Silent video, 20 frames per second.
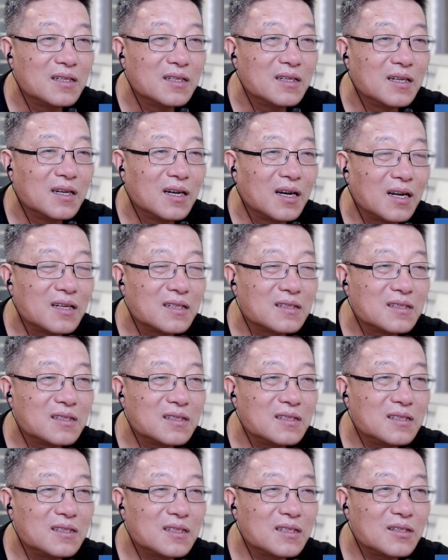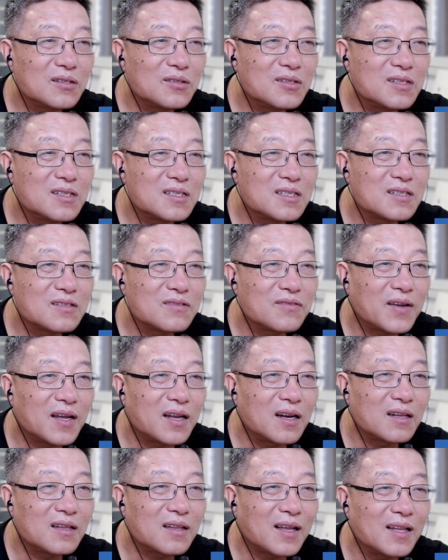啊，这些都是自
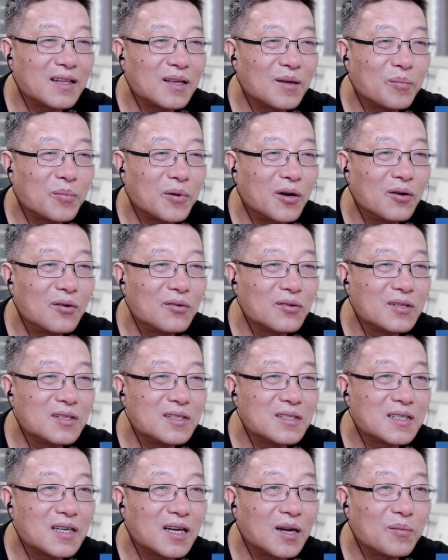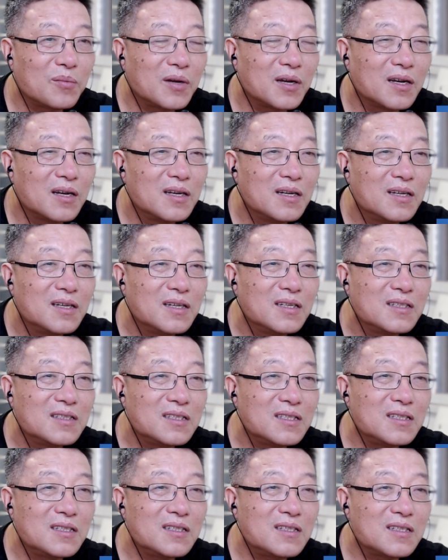发的，大家包容一下吧。
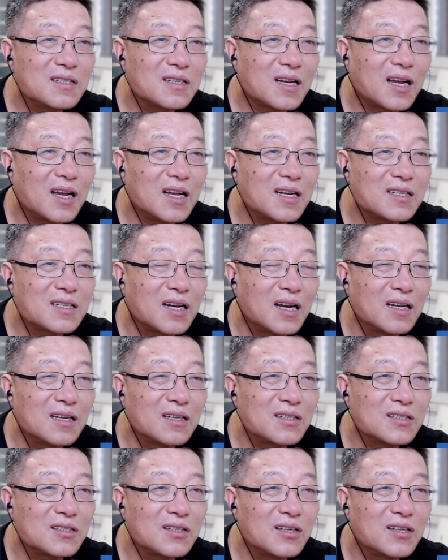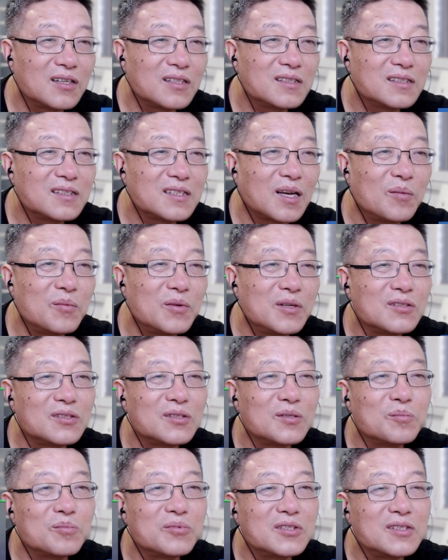其实开场的时候，下面就
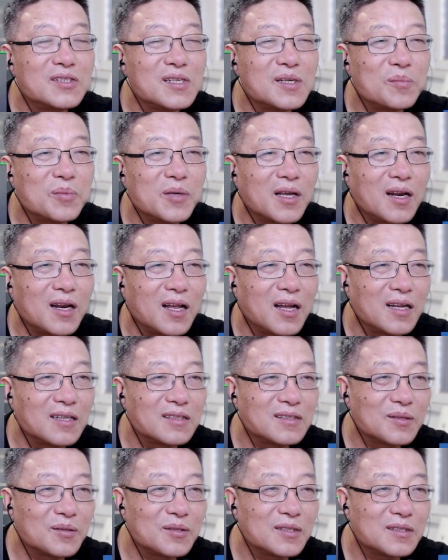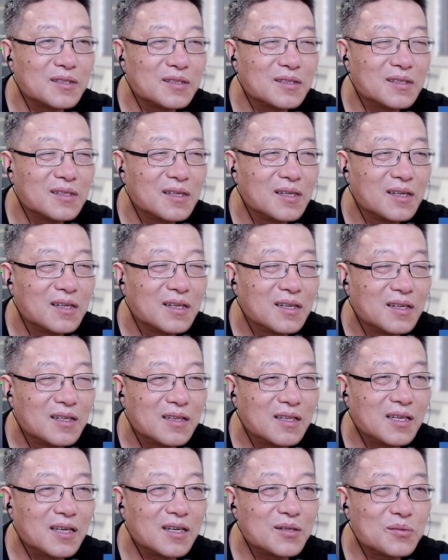是不是截屏了啊，这位
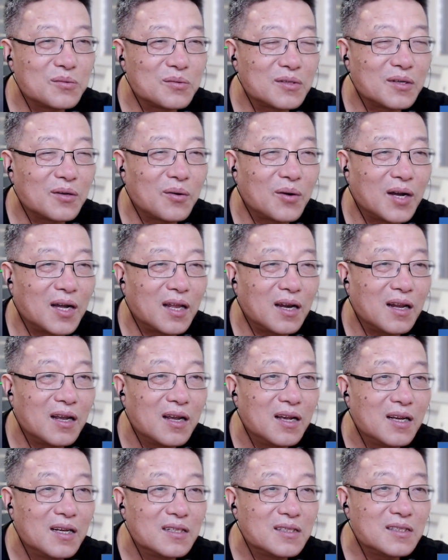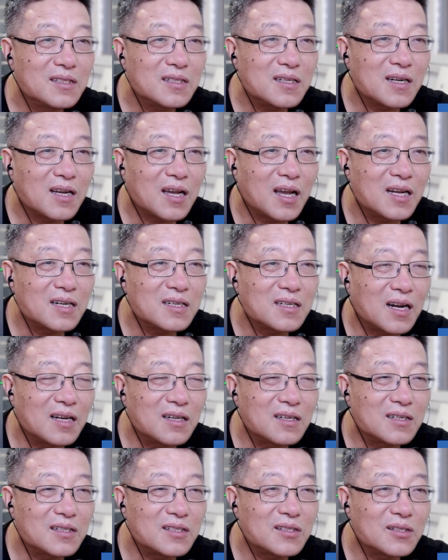铁主的话，其实开
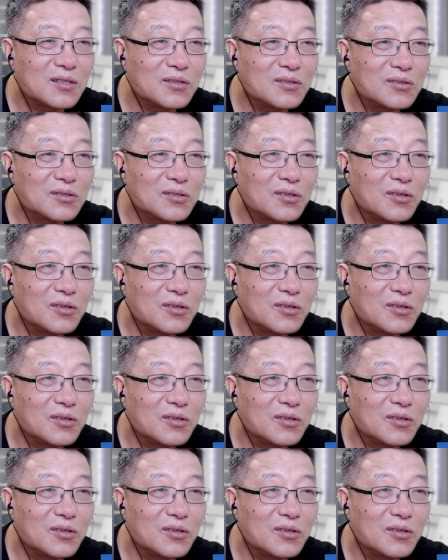场的时候就有